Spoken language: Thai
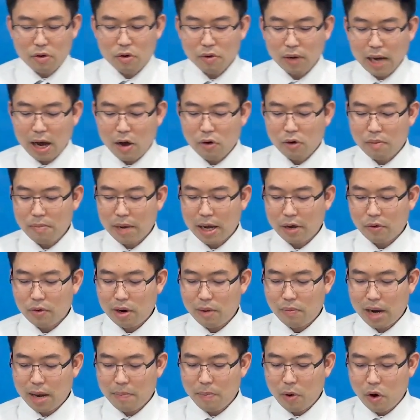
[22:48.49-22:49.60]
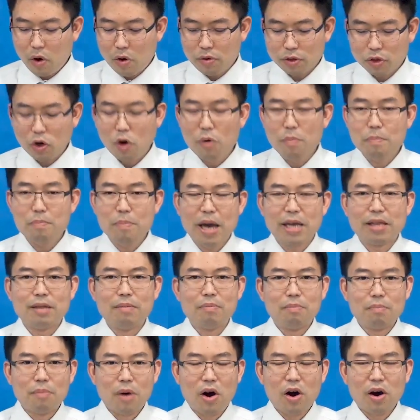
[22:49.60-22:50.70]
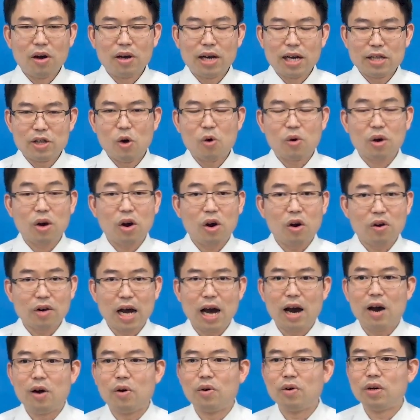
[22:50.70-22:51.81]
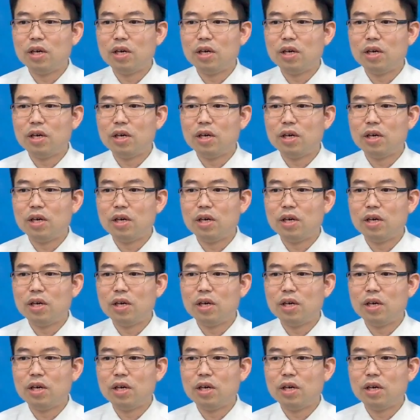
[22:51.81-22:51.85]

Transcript: ของเราก็หมายความว่าพระองค์ทรงเป็นมรดกของเรา